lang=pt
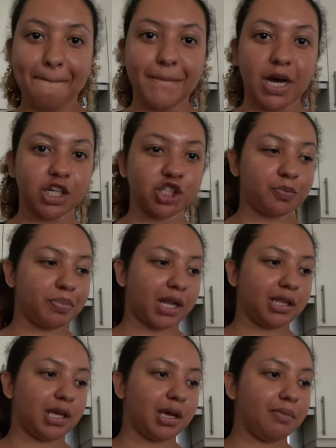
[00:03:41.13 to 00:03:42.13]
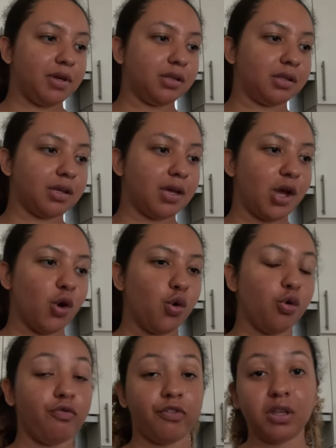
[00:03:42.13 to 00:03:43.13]
mas praticamente
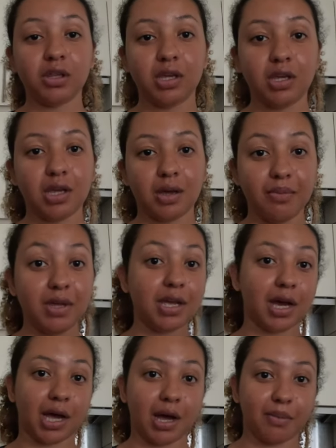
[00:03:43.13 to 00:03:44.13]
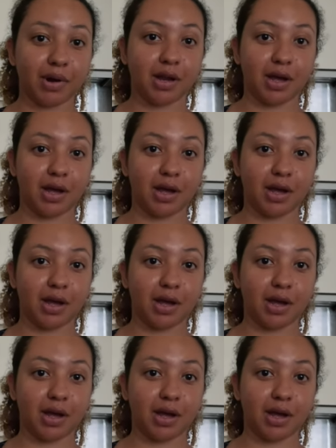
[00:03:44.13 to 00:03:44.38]
eu vendi a minha câmera